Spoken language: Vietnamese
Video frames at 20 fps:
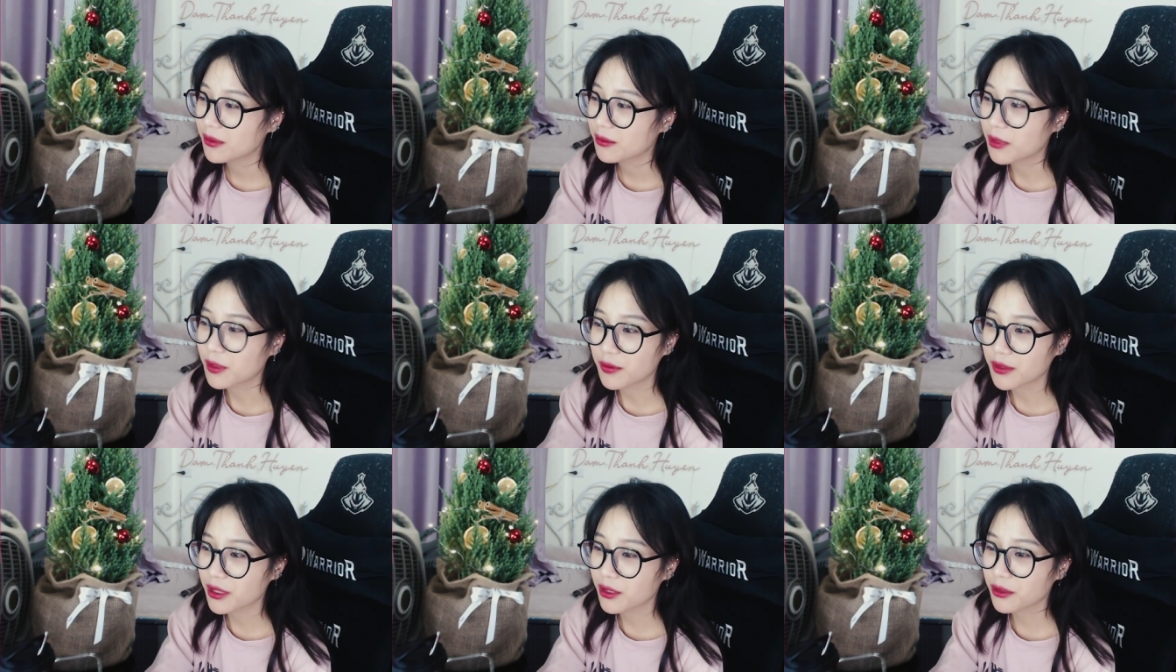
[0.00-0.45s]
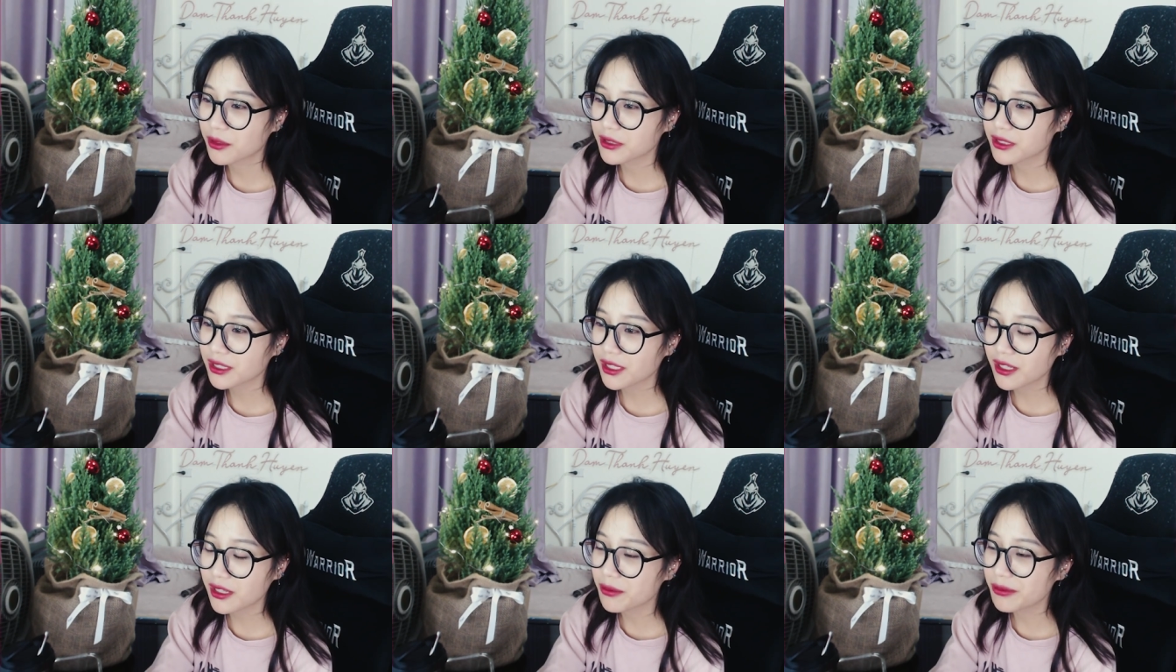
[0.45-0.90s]
bởi vì nó
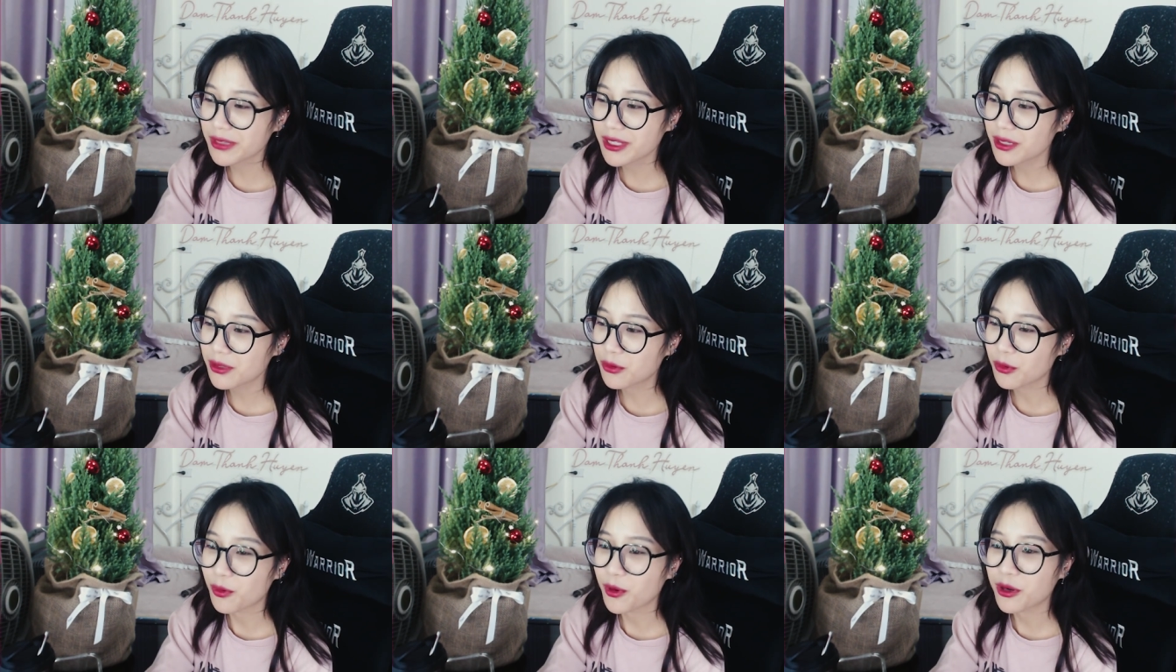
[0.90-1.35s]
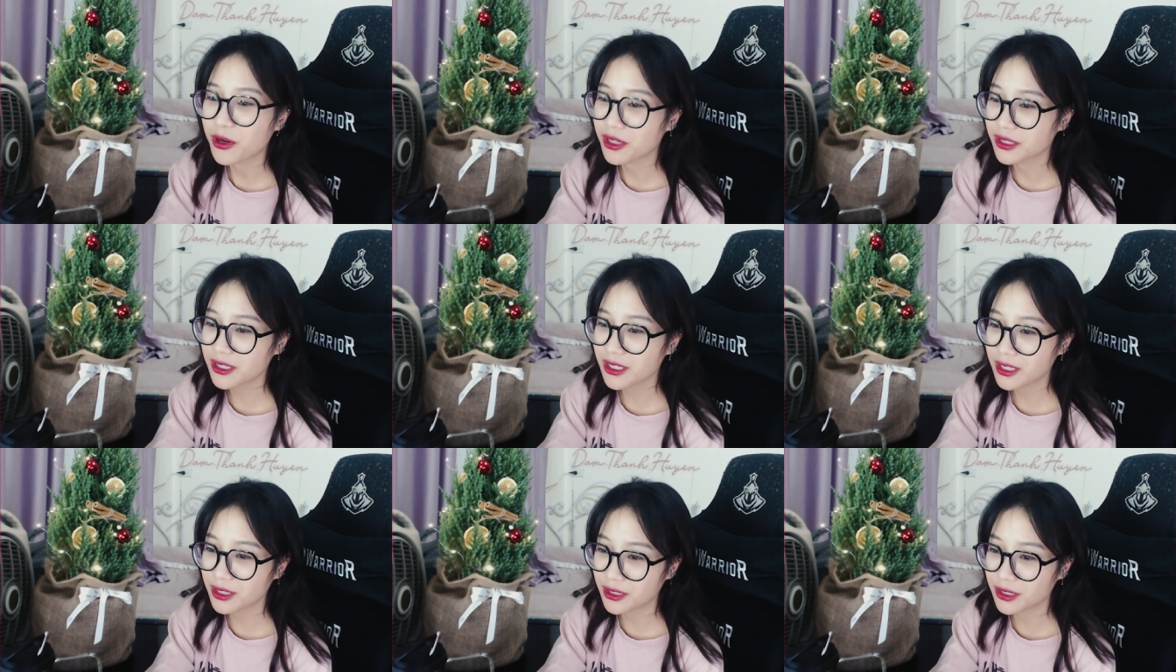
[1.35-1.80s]
sẽ lấy đi của mọi người
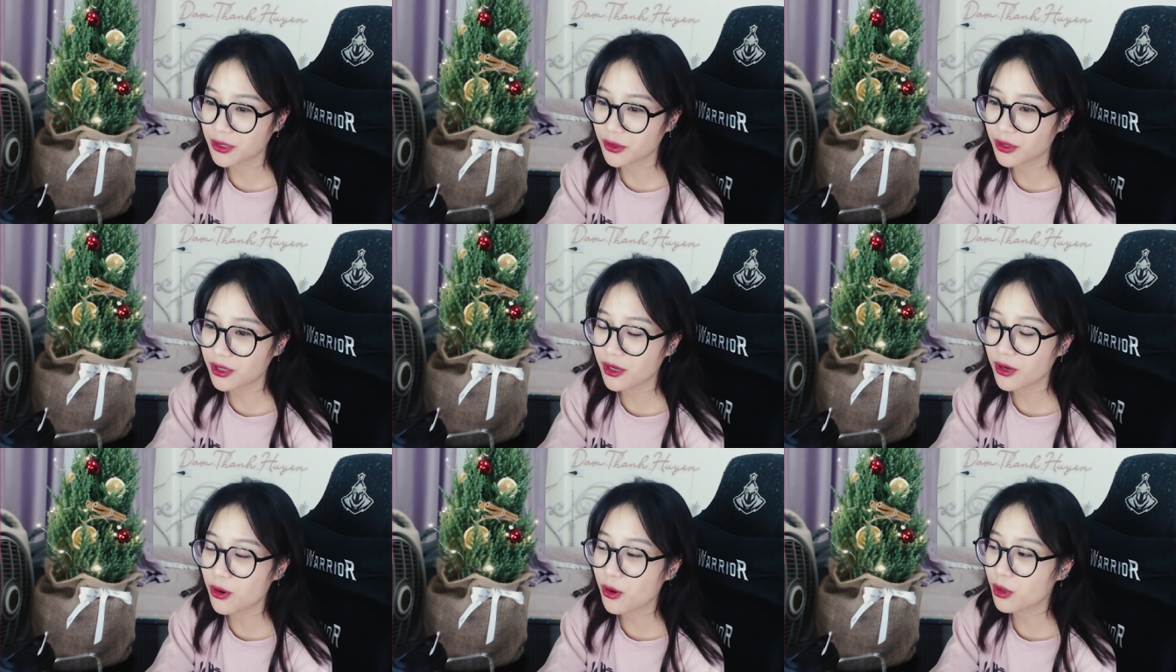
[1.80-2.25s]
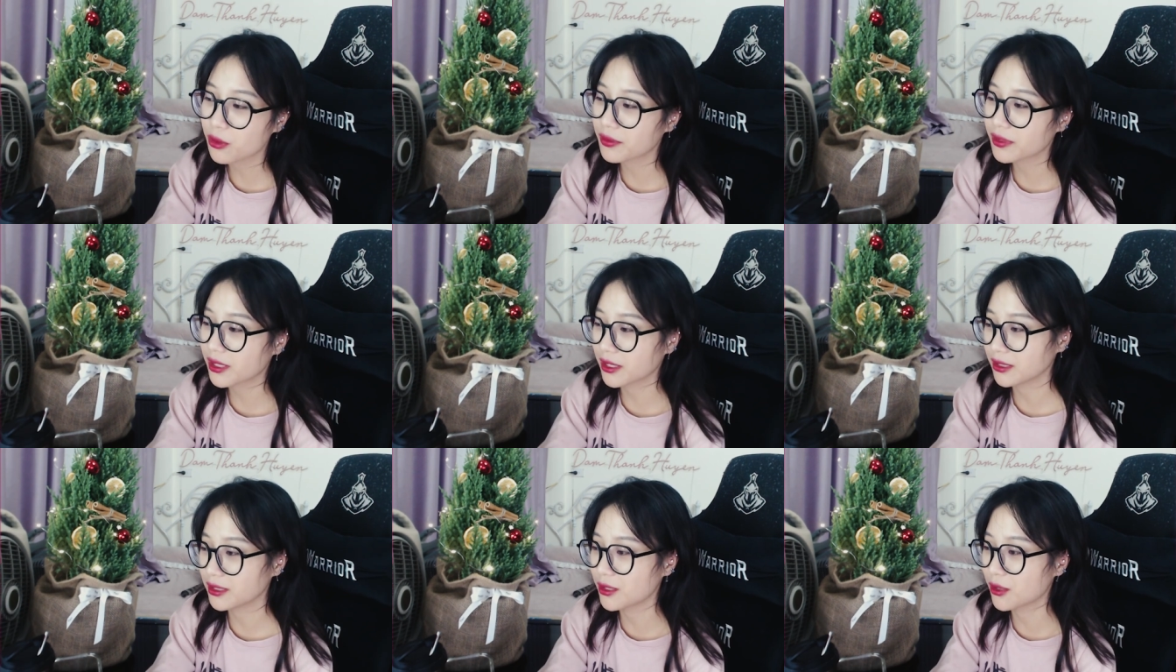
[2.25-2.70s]
rất là nhiều cơ hội
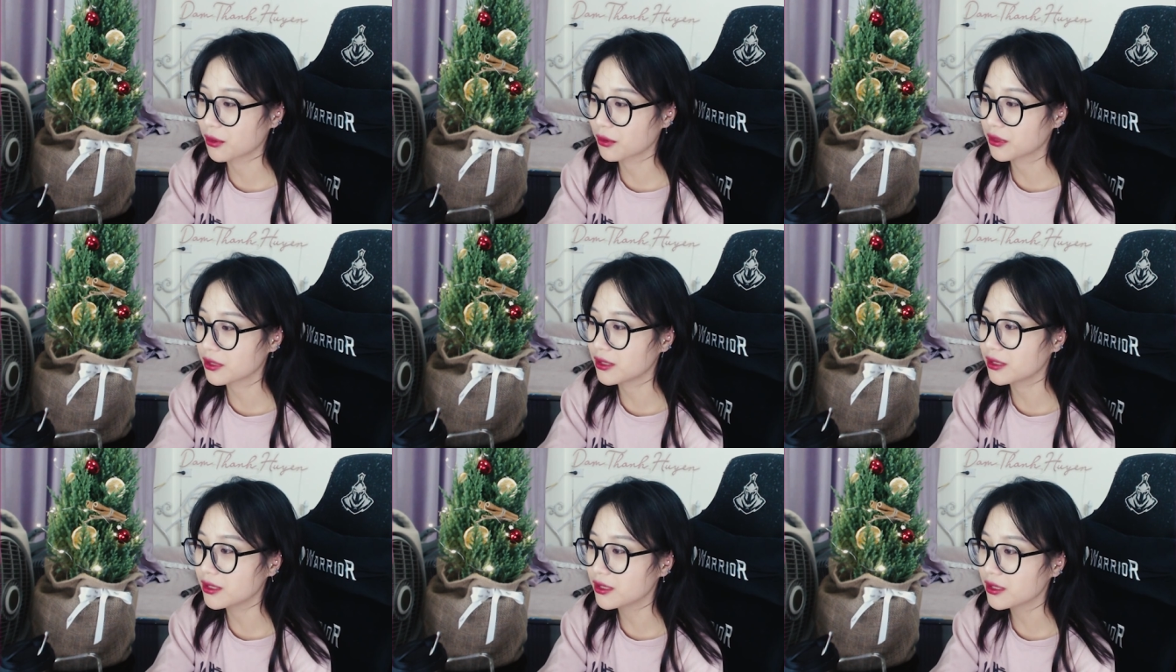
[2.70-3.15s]
với cả nhiều thứ